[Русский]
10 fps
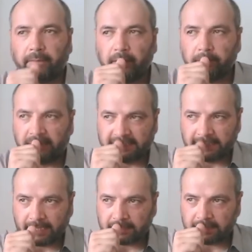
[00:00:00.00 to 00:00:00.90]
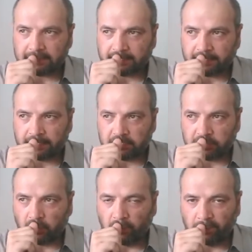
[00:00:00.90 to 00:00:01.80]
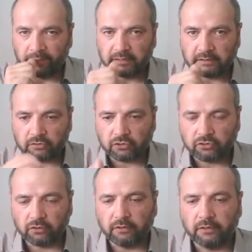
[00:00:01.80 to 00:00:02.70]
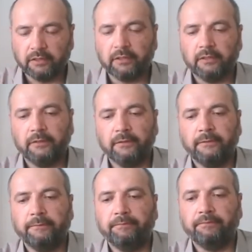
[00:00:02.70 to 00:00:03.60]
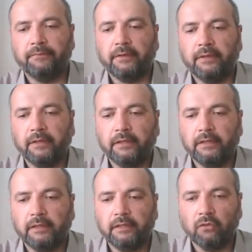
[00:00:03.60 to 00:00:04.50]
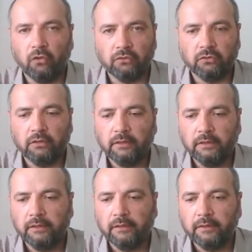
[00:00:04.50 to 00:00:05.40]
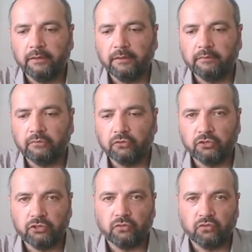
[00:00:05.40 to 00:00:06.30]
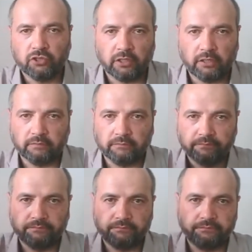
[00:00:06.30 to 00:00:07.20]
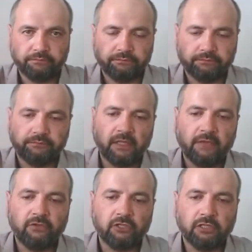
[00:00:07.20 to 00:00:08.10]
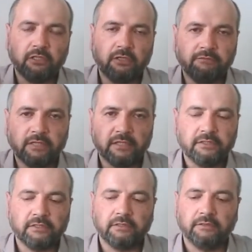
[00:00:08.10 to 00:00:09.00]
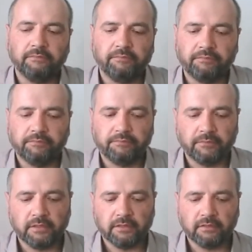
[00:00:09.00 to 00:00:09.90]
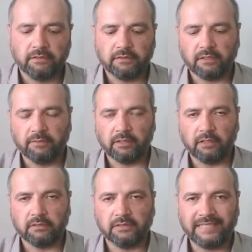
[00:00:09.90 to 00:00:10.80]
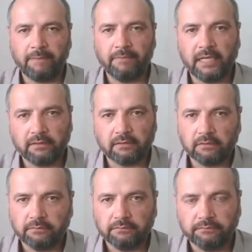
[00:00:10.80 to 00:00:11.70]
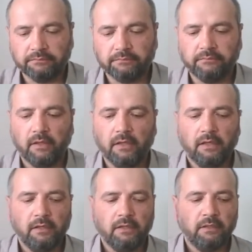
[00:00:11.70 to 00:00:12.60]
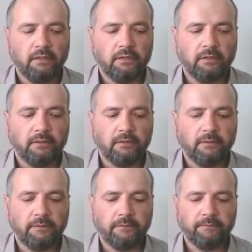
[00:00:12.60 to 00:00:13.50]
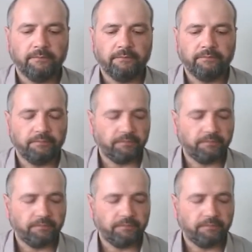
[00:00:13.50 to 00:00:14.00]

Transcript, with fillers: Материальная сторона саум – это то, что а, он, будучи уже на вершинах власти – собирал 7 лет эм,